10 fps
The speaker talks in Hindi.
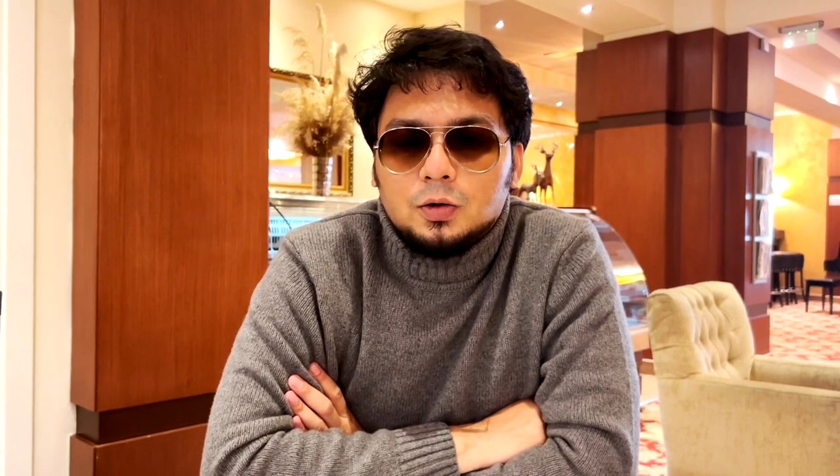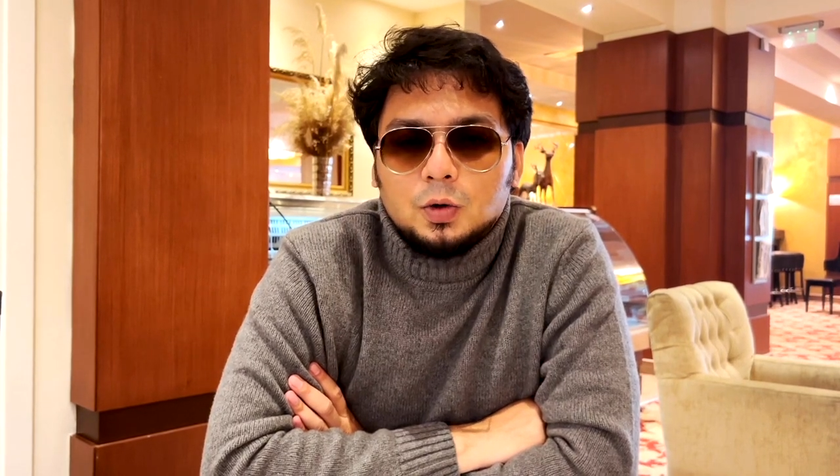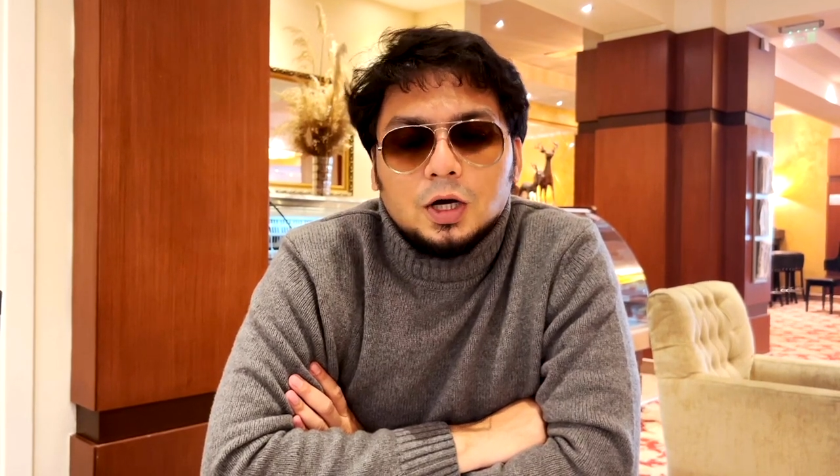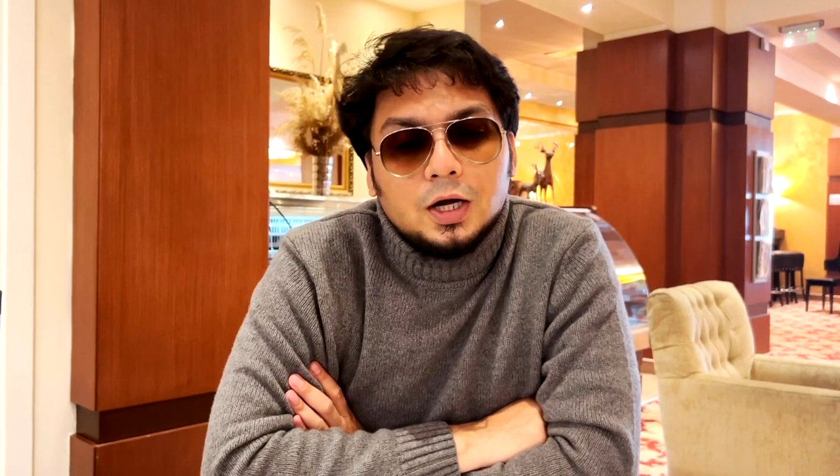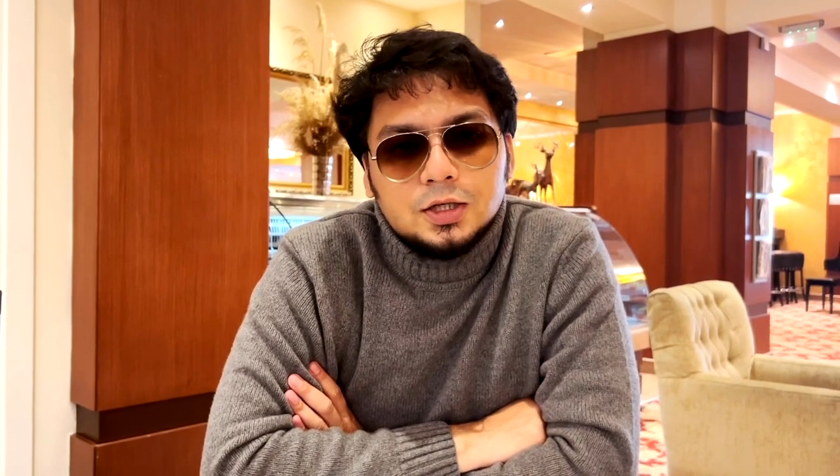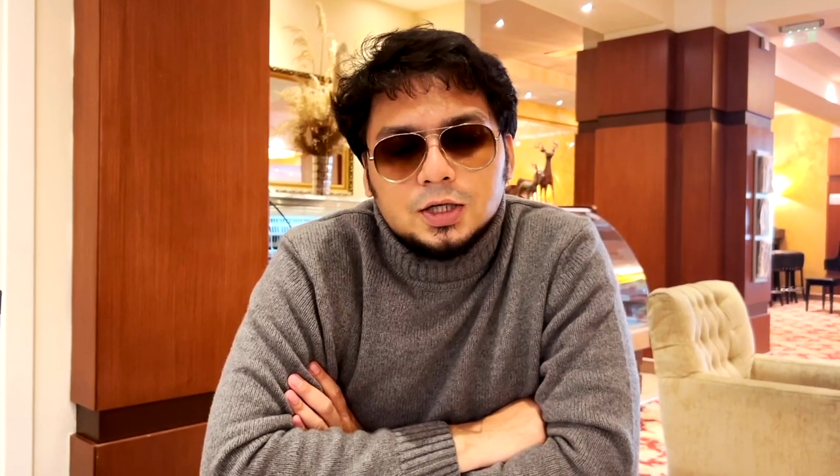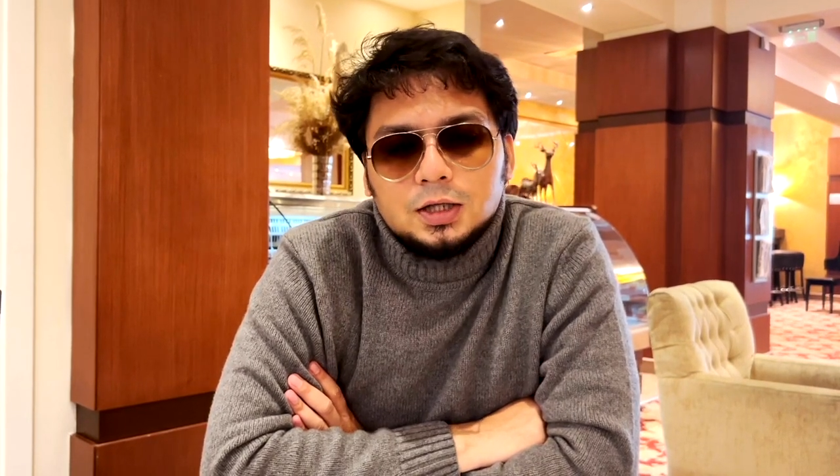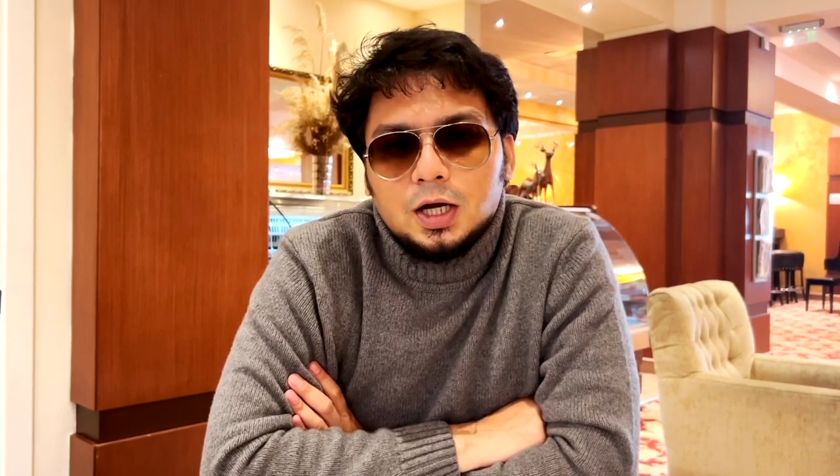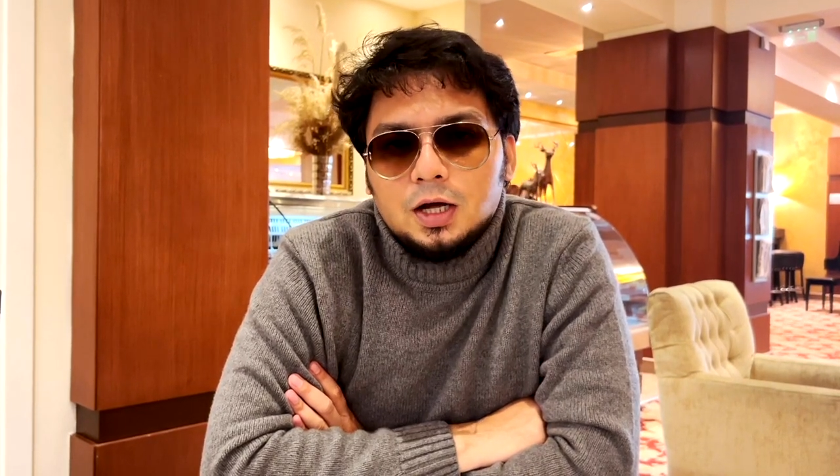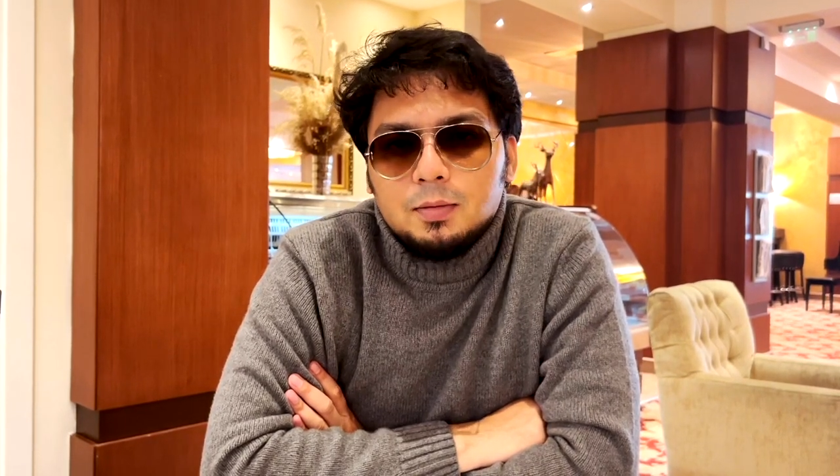टोटल खर्चा
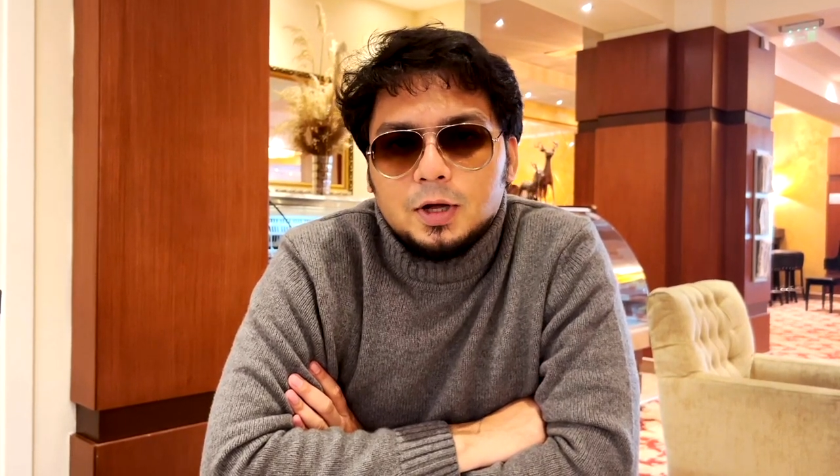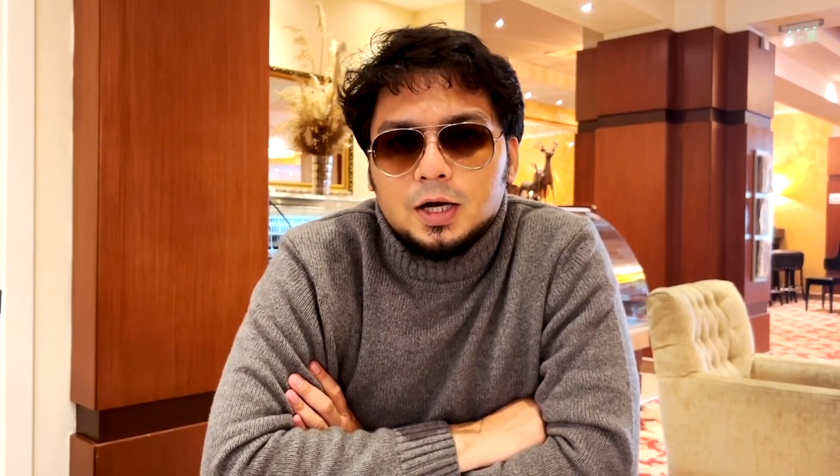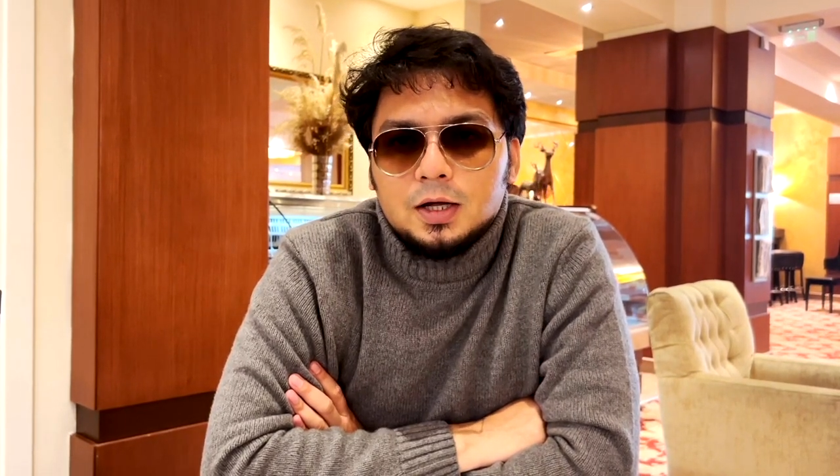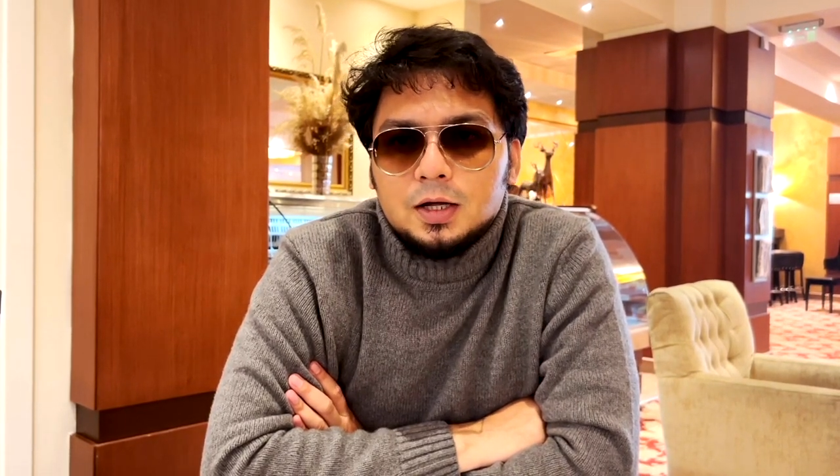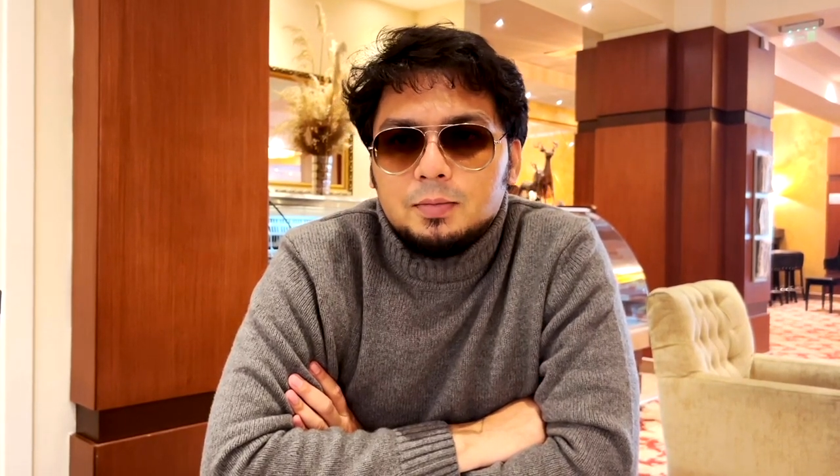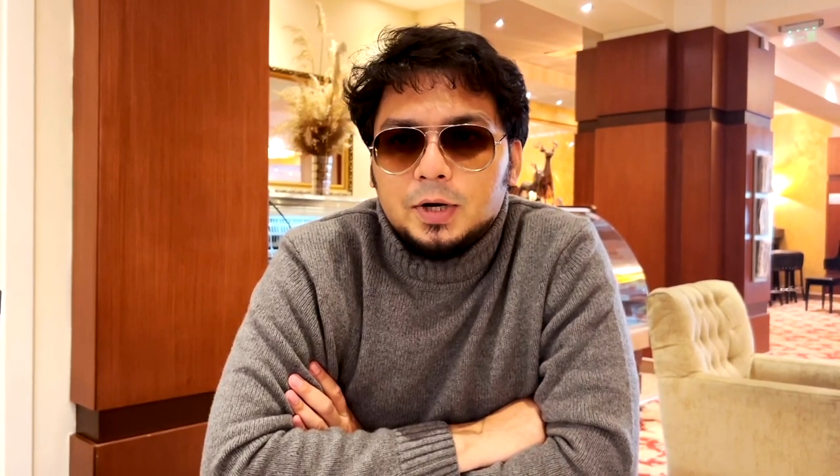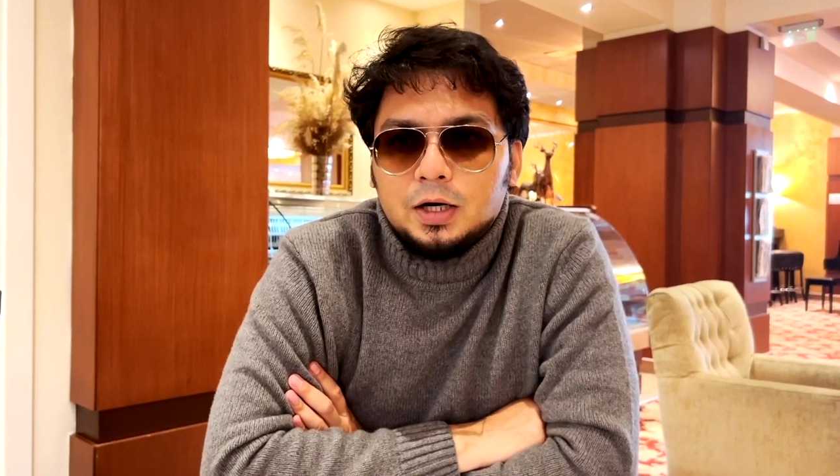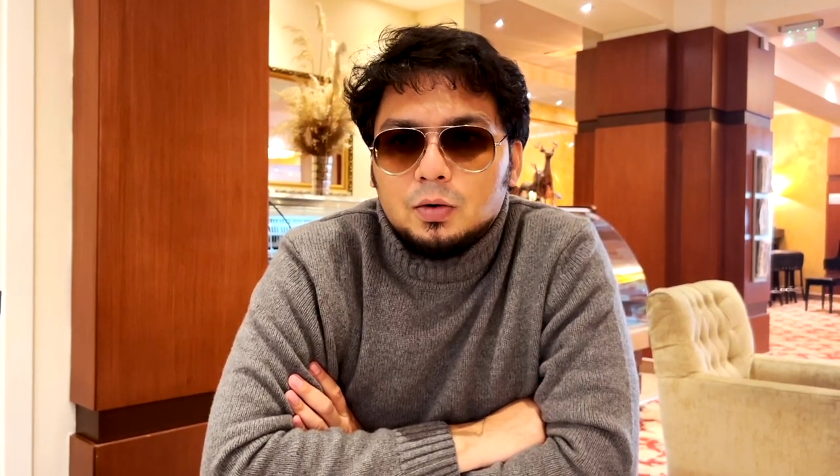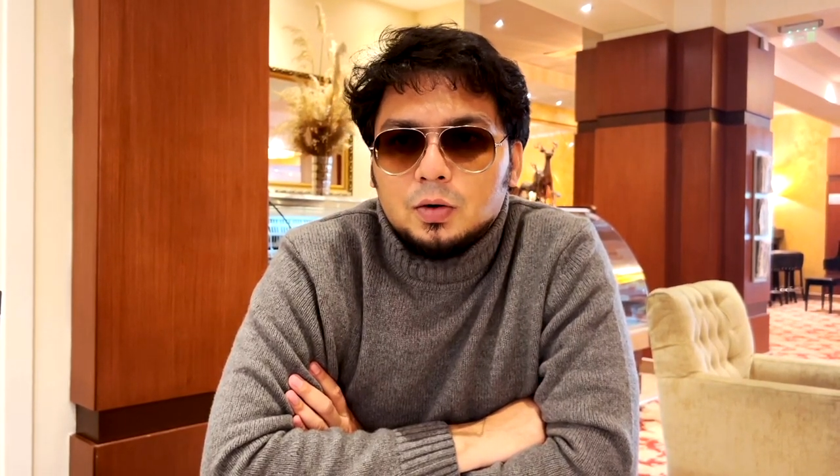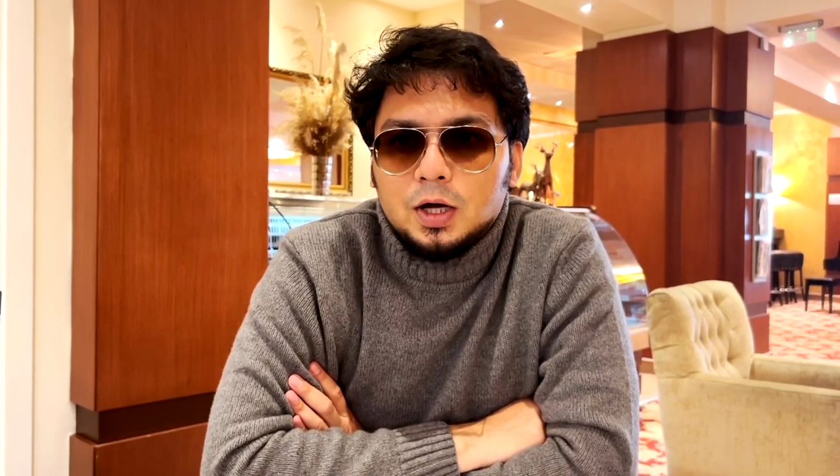था हमारा
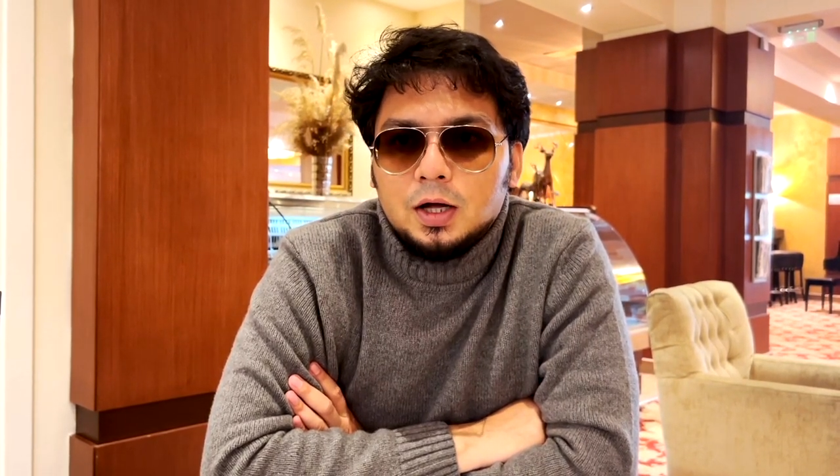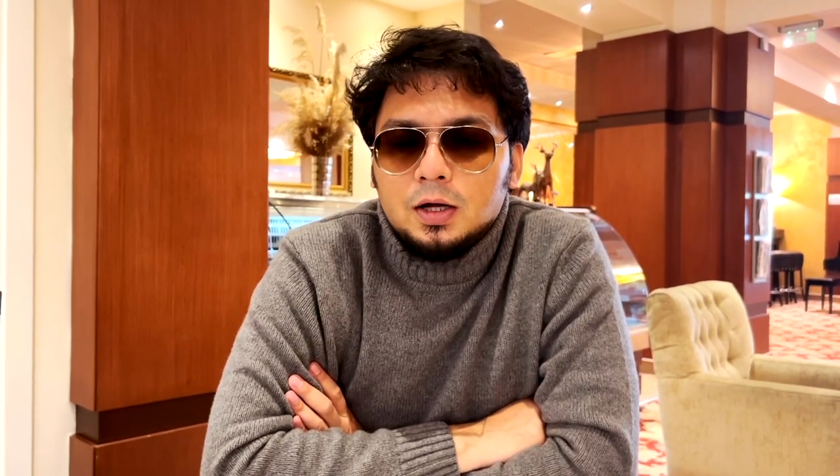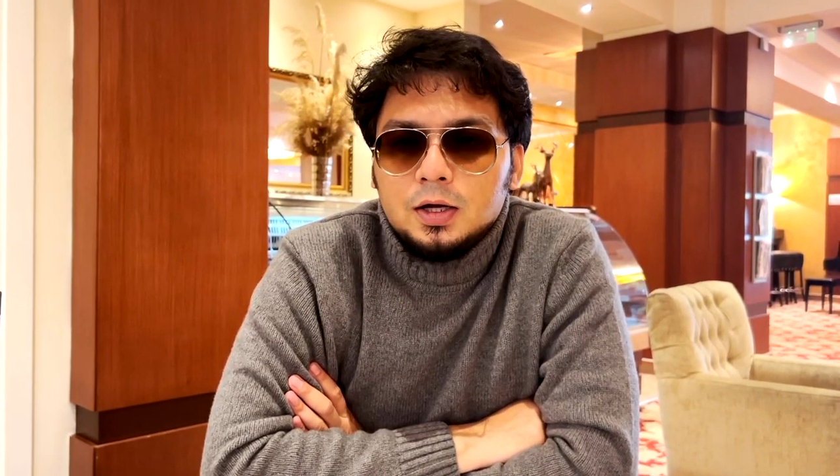मेट्रो का